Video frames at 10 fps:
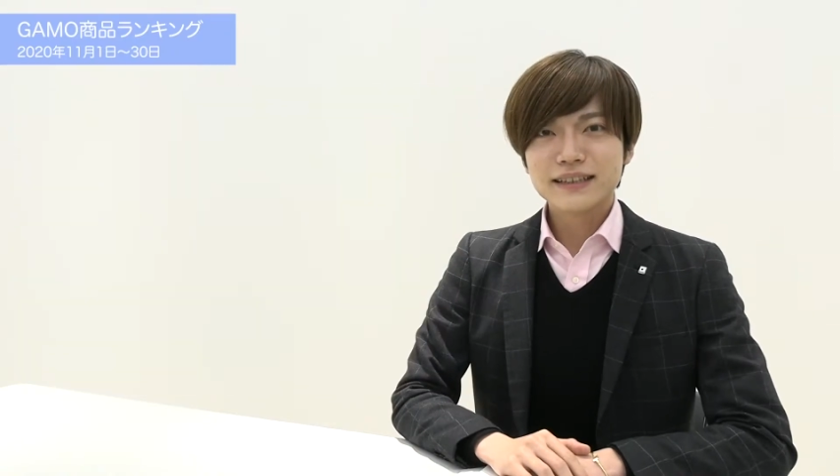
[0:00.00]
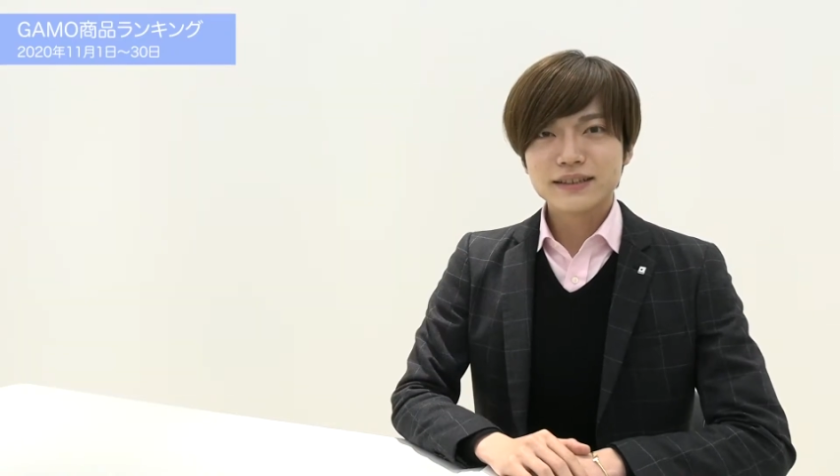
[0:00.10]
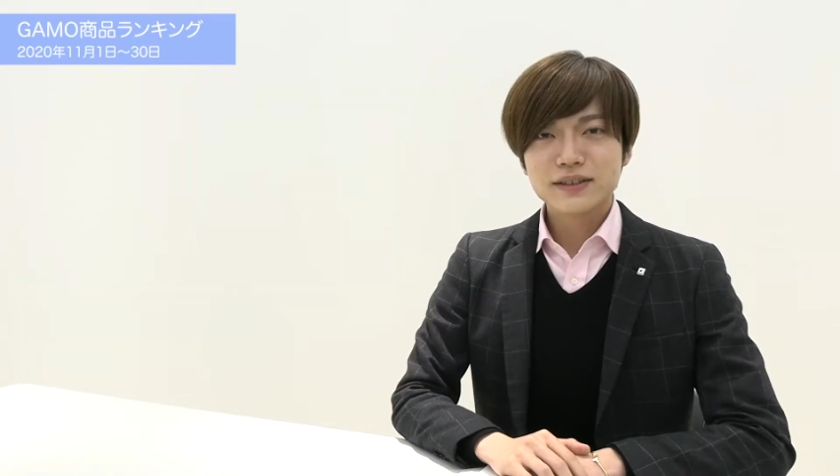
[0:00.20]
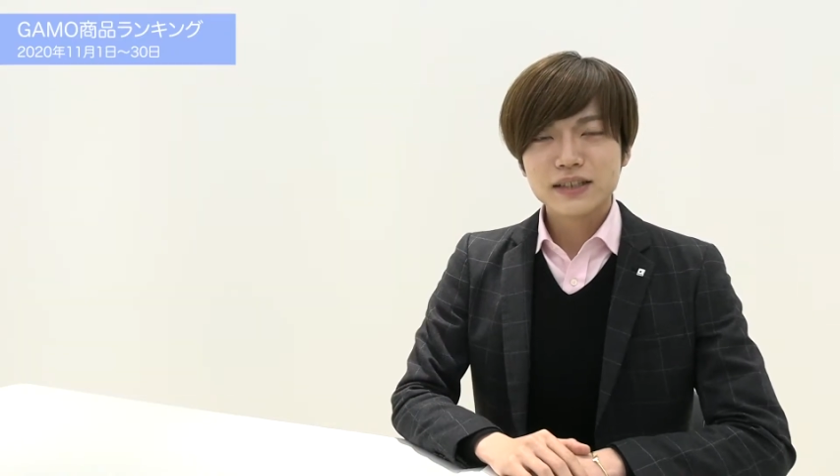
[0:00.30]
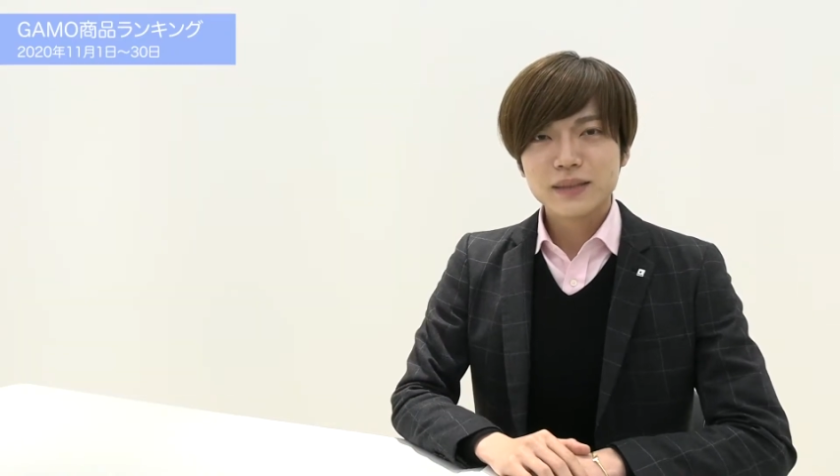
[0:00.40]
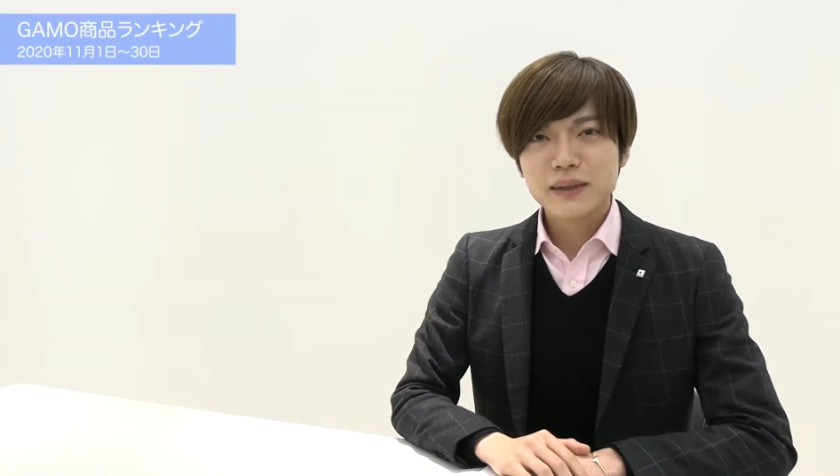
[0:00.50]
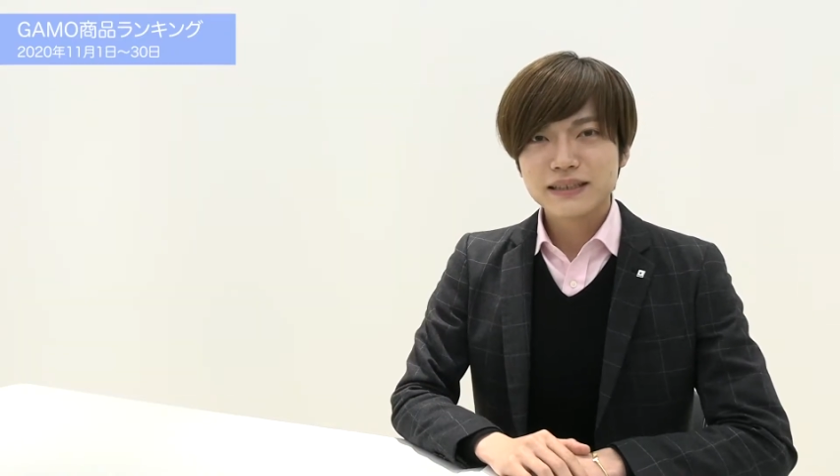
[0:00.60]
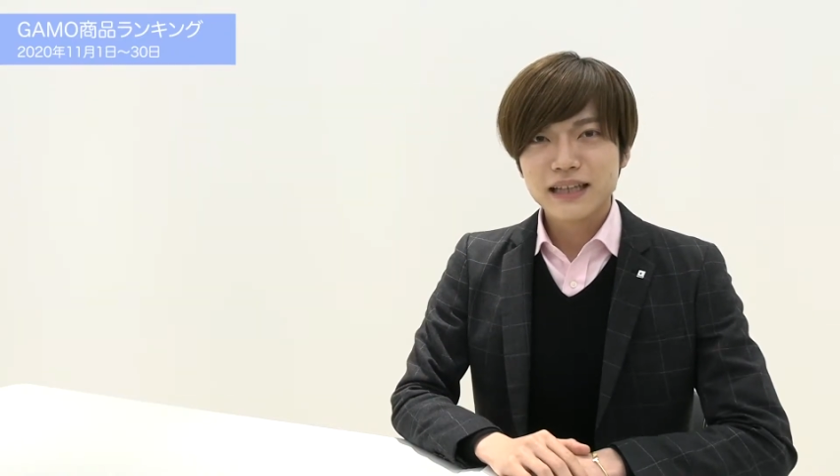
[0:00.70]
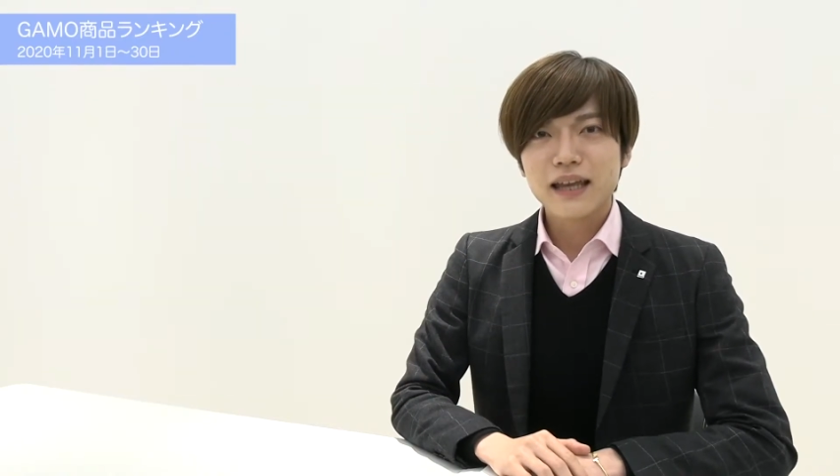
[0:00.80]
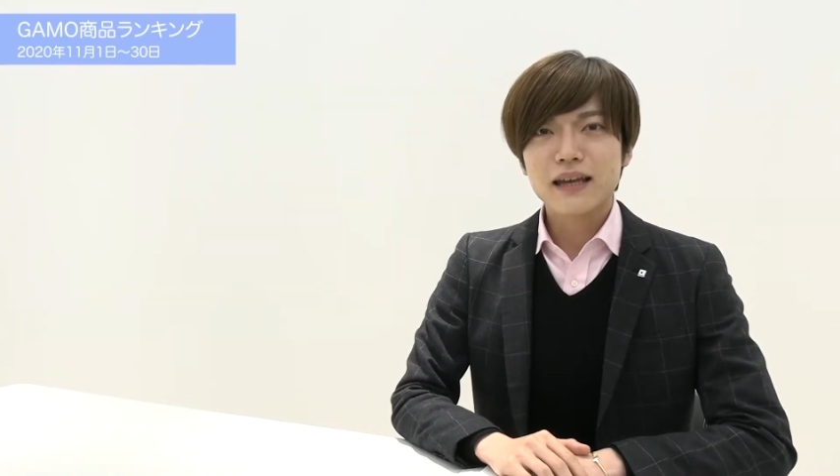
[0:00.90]
続きま
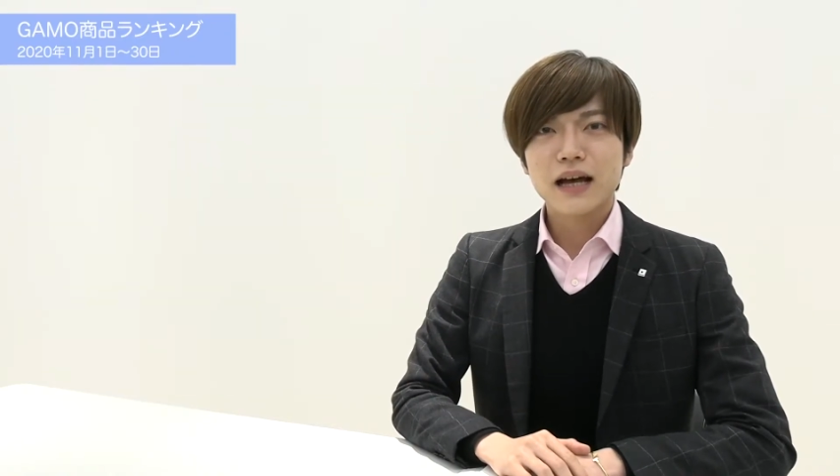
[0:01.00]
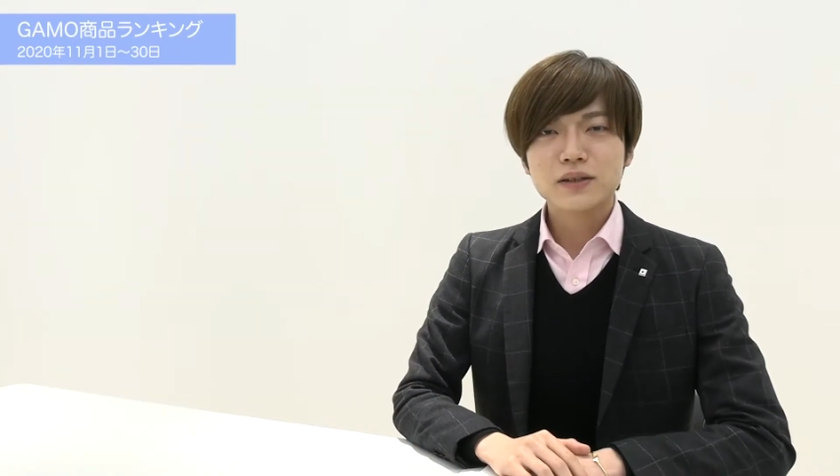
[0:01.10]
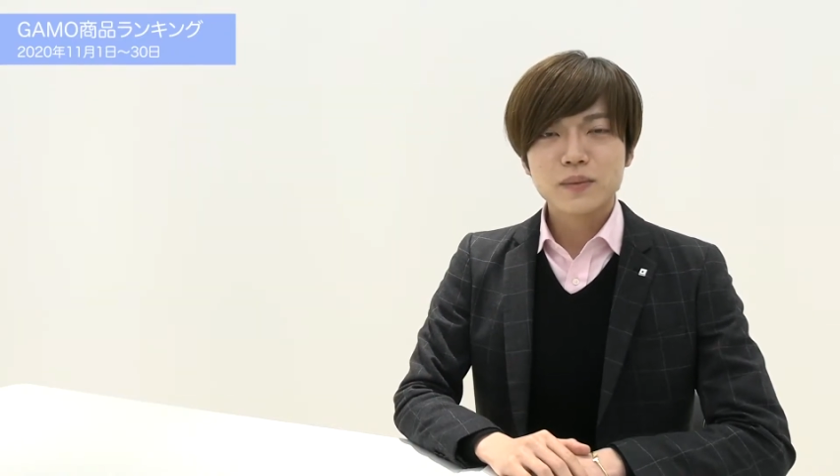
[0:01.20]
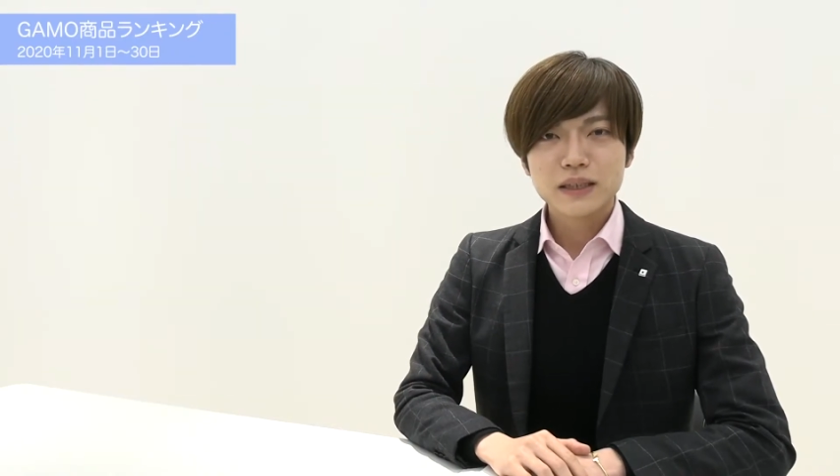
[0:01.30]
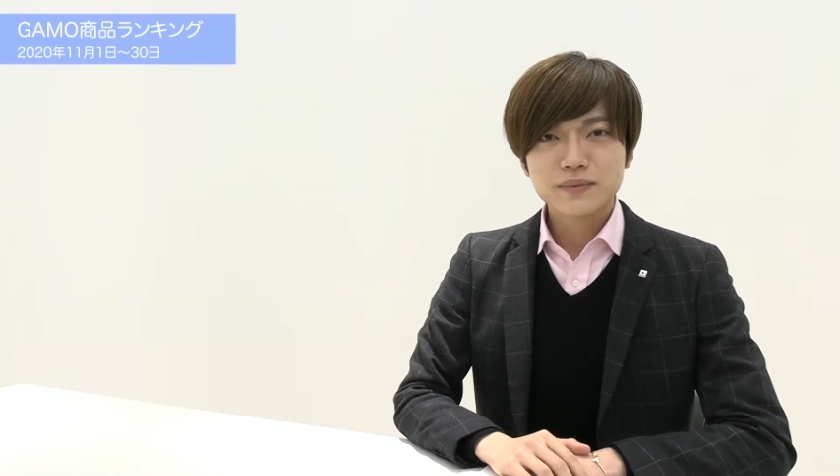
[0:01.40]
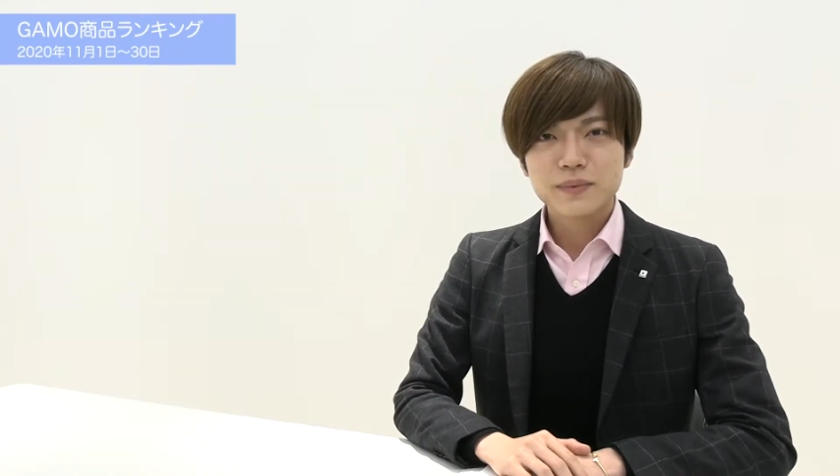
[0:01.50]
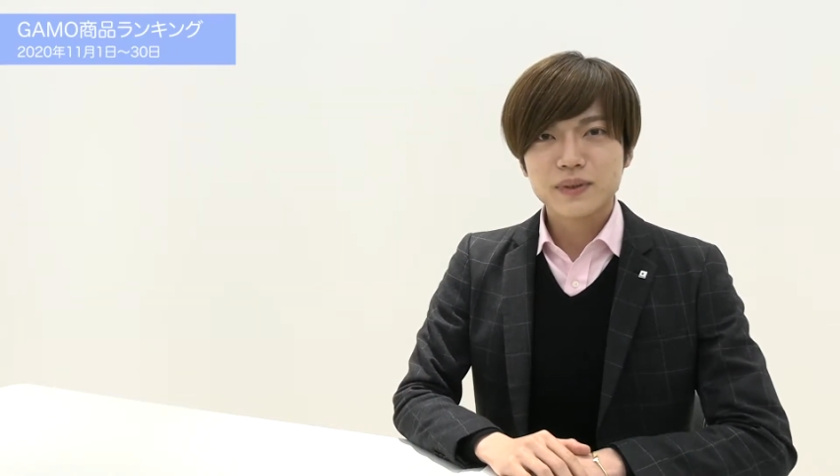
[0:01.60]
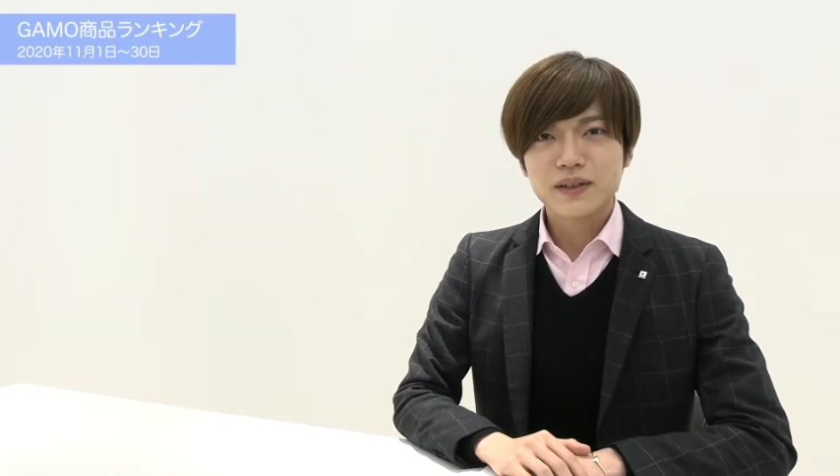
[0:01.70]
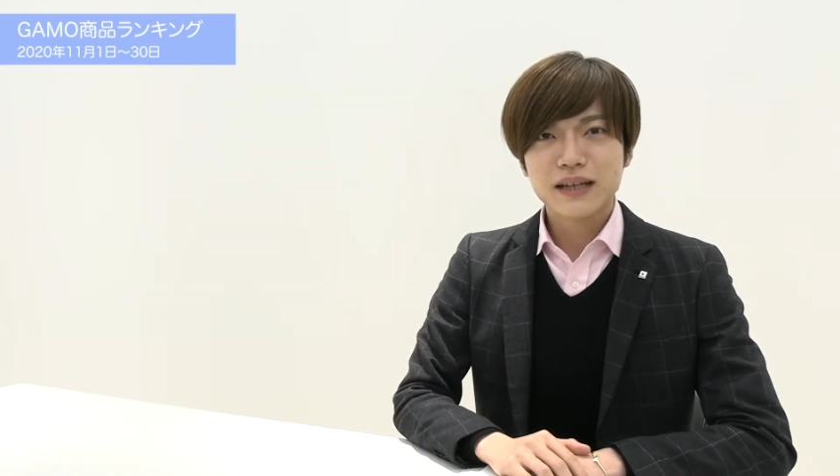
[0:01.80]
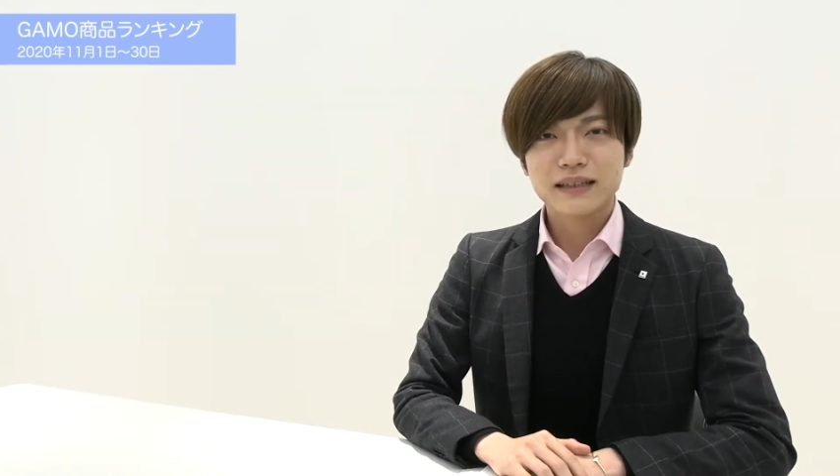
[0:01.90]
してアウトバス部
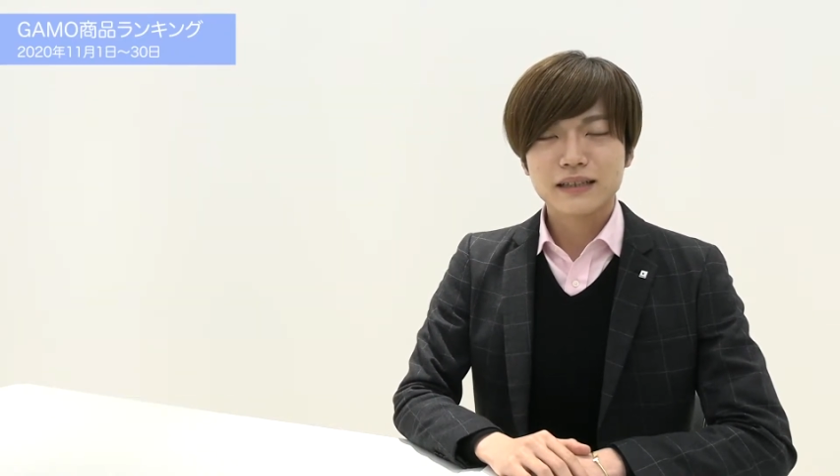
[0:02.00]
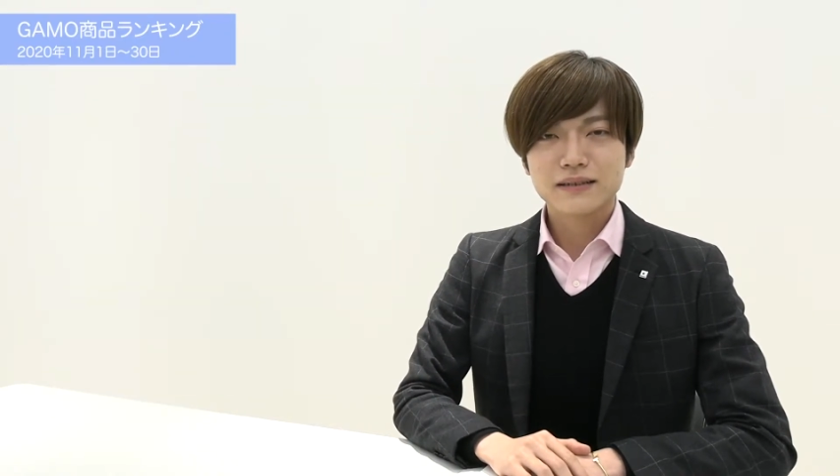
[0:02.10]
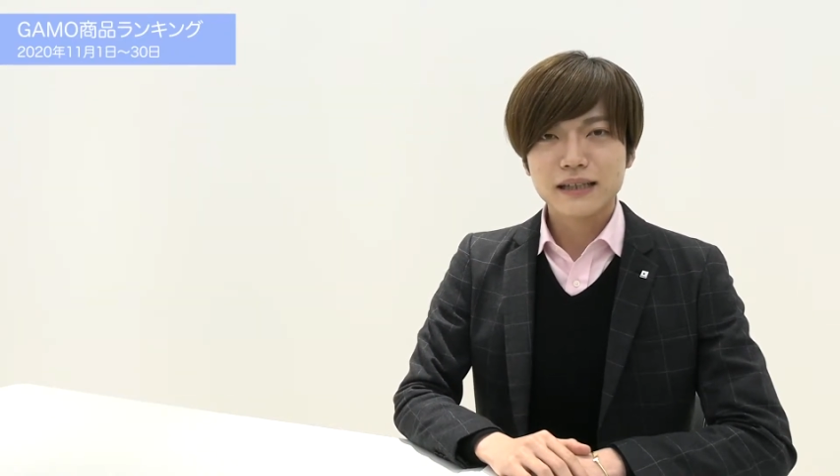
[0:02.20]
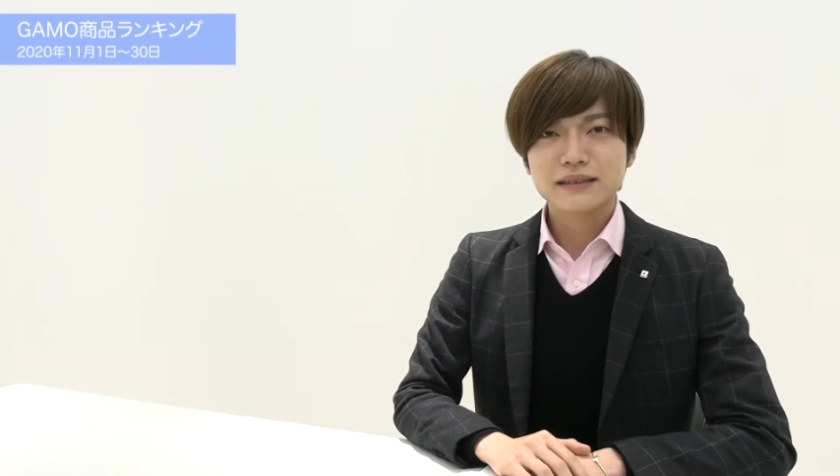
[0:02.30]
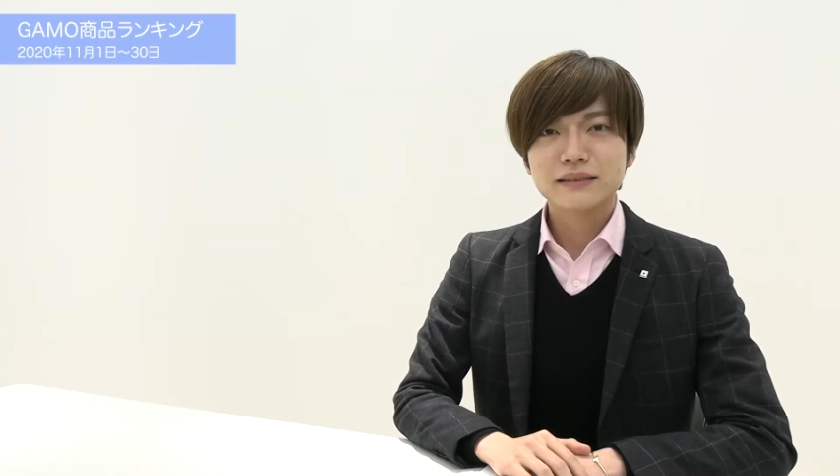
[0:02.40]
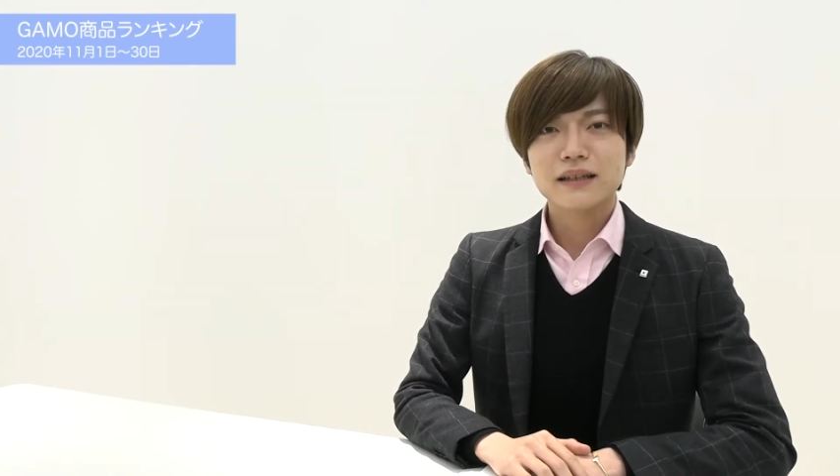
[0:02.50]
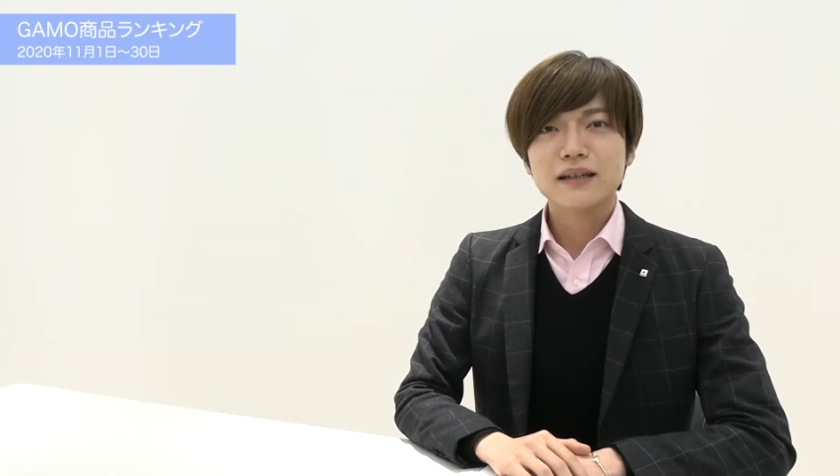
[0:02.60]
門のランキングです